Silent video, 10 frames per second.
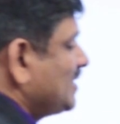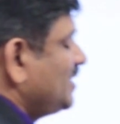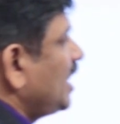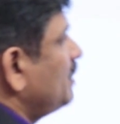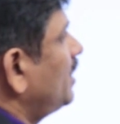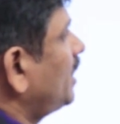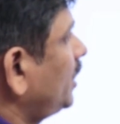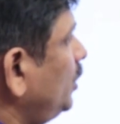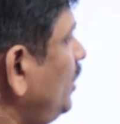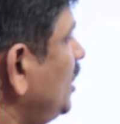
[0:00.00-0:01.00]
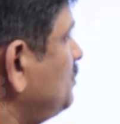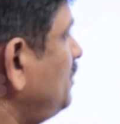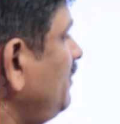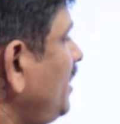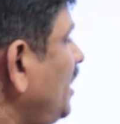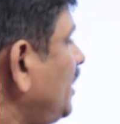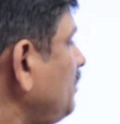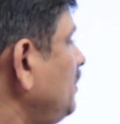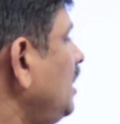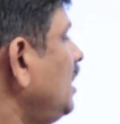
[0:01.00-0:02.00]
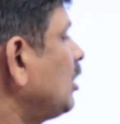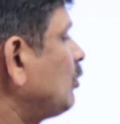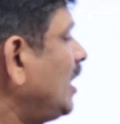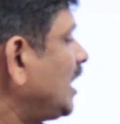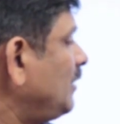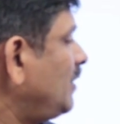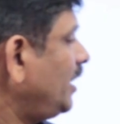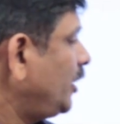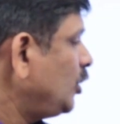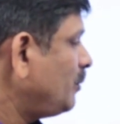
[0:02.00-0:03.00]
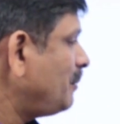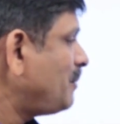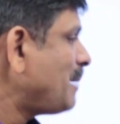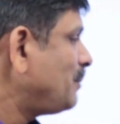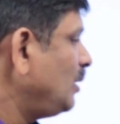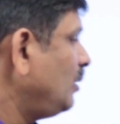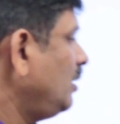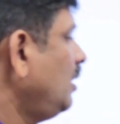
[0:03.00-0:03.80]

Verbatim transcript: వ్యాక్సిన్ అనమాట క్యూహెచ్పివి అని అంటాం క్వాడ్రివలెంట్ హ్యూమన్ ప్యాపిల్